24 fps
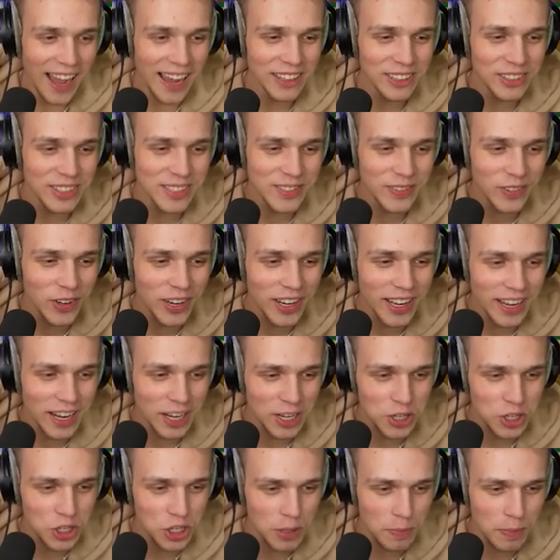Ej, to jest w ogóle
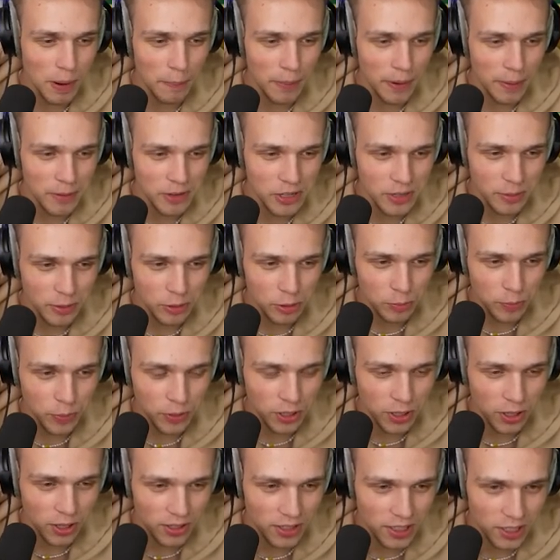jakaś szyba, pa, możemy tu
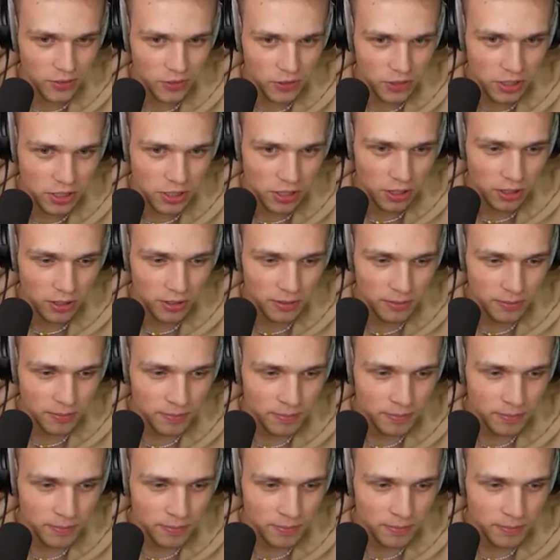podglądać wszystko.